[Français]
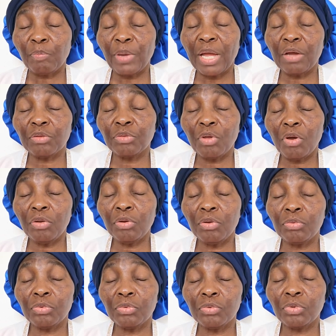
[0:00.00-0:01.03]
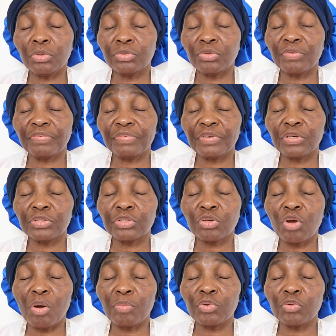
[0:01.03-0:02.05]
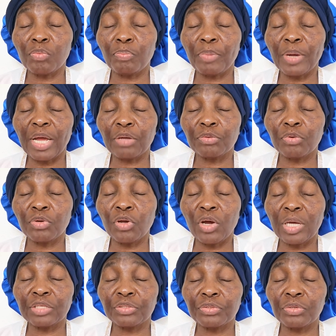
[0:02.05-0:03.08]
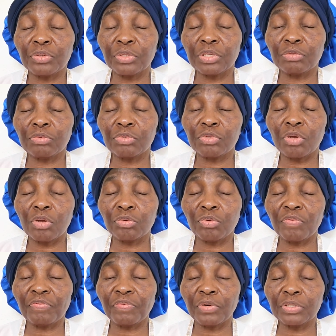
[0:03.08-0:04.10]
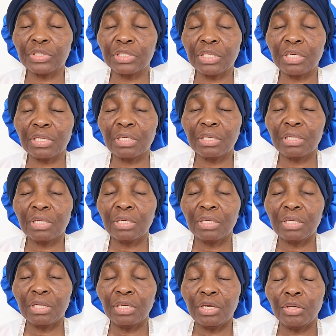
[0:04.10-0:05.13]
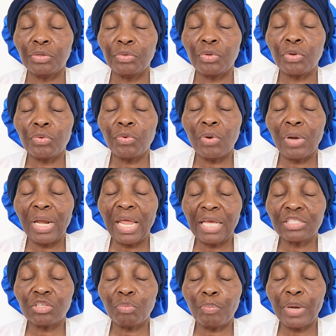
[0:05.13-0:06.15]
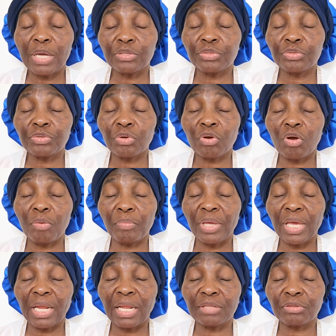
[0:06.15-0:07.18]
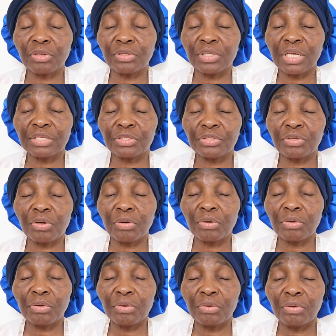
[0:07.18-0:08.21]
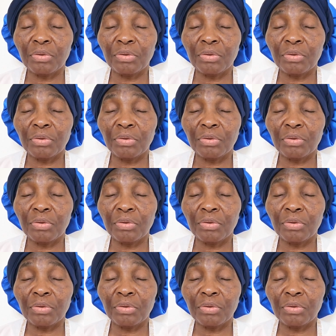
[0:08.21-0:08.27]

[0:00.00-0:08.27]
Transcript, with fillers: Pardonne-nous nos offenses comme nous pardonnons à ceux qui nous ont offensés. Ne nous laisse pas succomber à la tentation